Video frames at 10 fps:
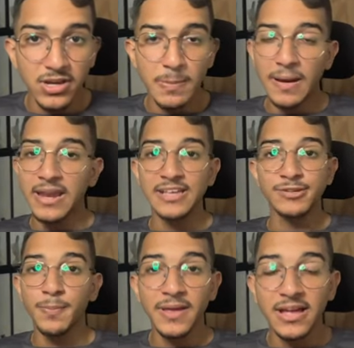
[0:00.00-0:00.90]
que
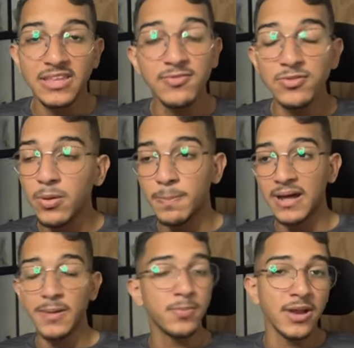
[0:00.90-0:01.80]
pareça, o aplicativo não
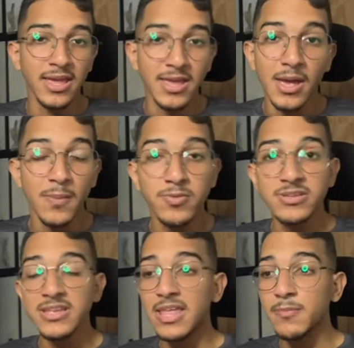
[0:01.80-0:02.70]
para por aí,
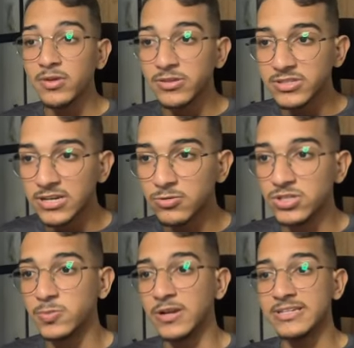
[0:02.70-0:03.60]
pois tem muitas outras
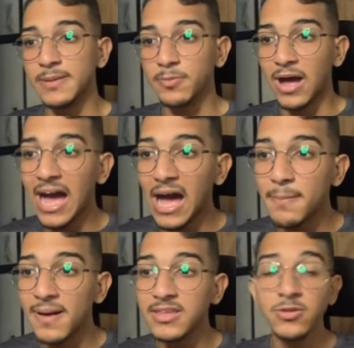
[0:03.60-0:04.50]
coisas. Por exemplo, a
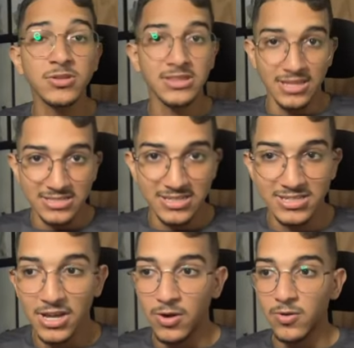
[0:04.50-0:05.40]
aba de
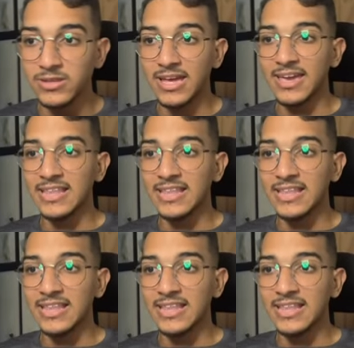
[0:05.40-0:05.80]
notícias, onde aqui é